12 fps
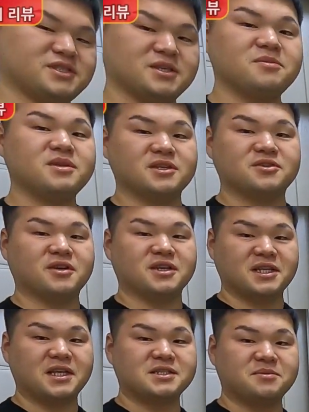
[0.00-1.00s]
찜기에
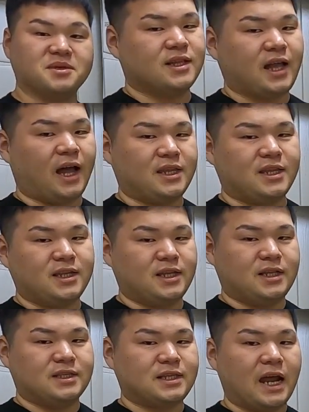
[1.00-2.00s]
들어가지 않습니다
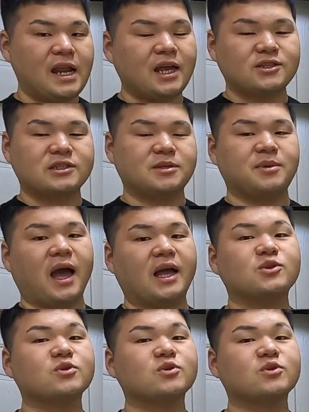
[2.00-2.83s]
다리를 잘라서 찌면 안